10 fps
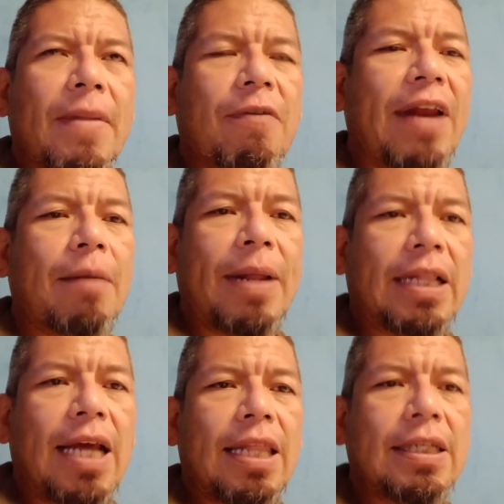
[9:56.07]

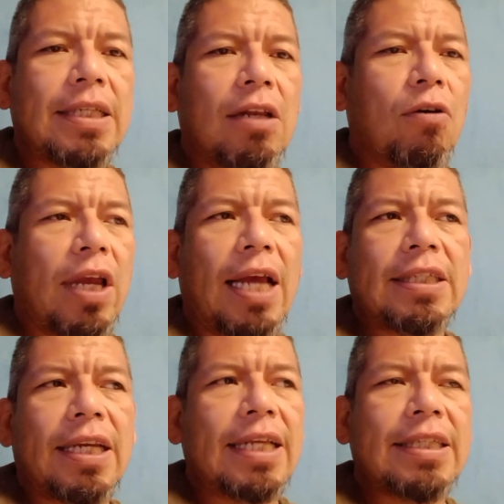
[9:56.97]
fragmentadas y lo que
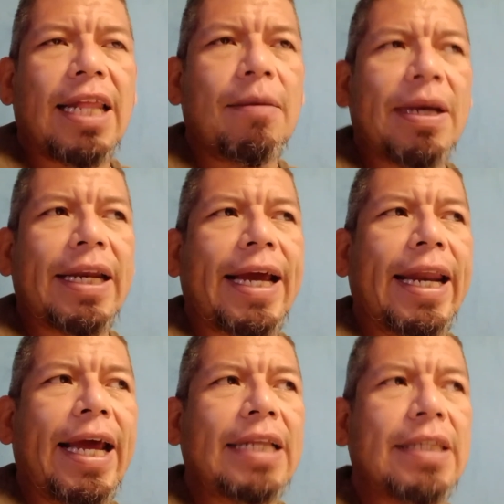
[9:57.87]
hacen es nada más
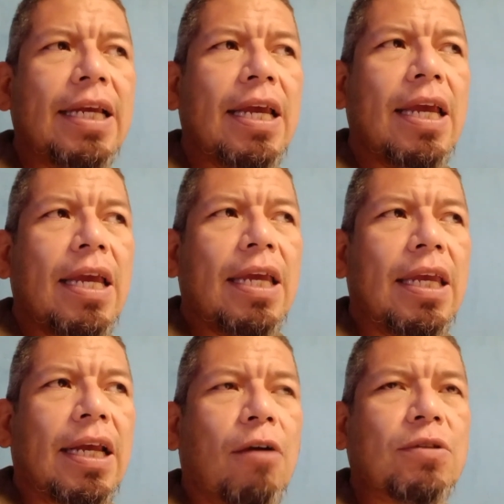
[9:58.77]
recargarse
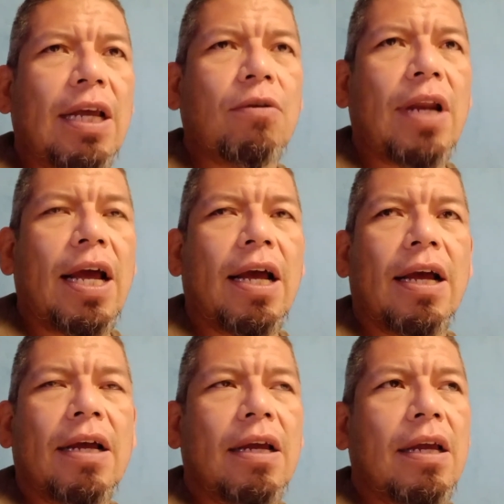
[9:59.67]
y causar
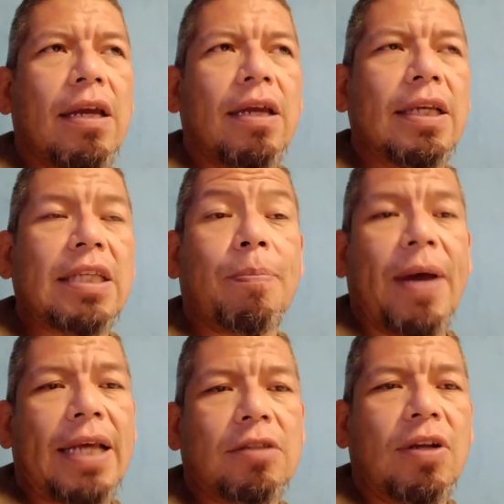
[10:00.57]
una eh,
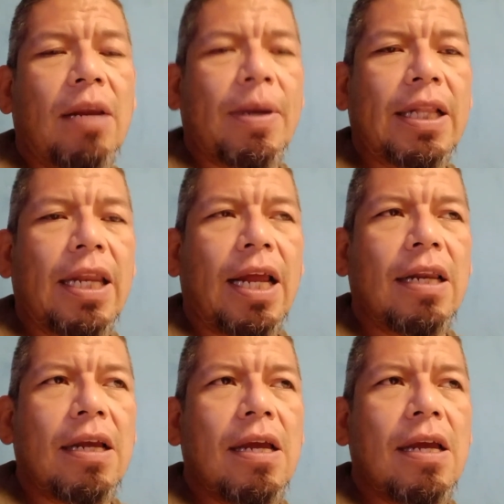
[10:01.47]
separación del material.